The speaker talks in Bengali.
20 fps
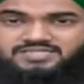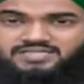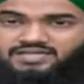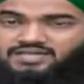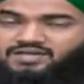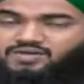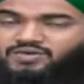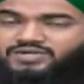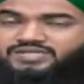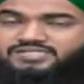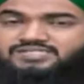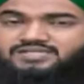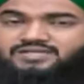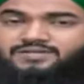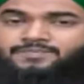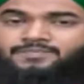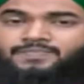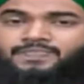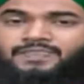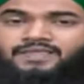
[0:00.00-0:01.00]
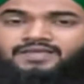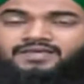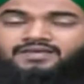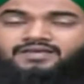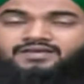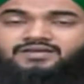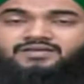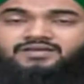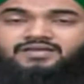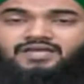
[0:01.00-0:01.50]
চ্যানেল রয়েছে
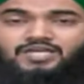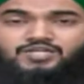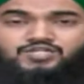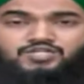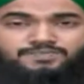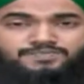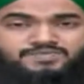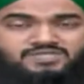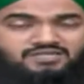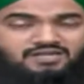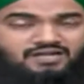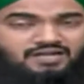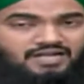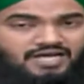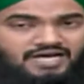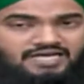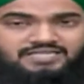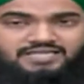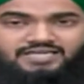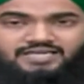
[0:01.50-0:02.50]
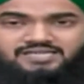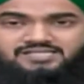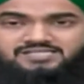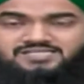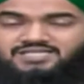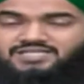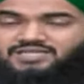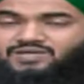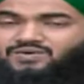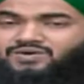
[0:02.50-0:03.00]
এইসব চ্যানেল না দেখে
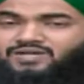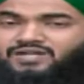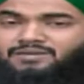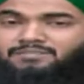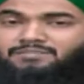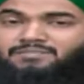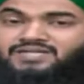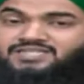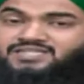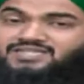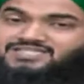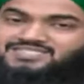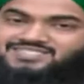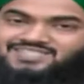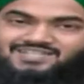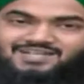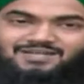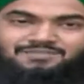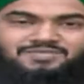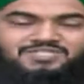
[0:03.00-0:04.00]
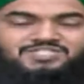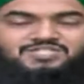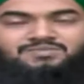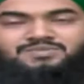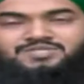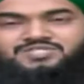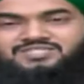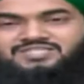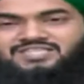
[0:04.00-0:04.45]
যাতে করে মাদানি চ্যানেল বেশি বেশি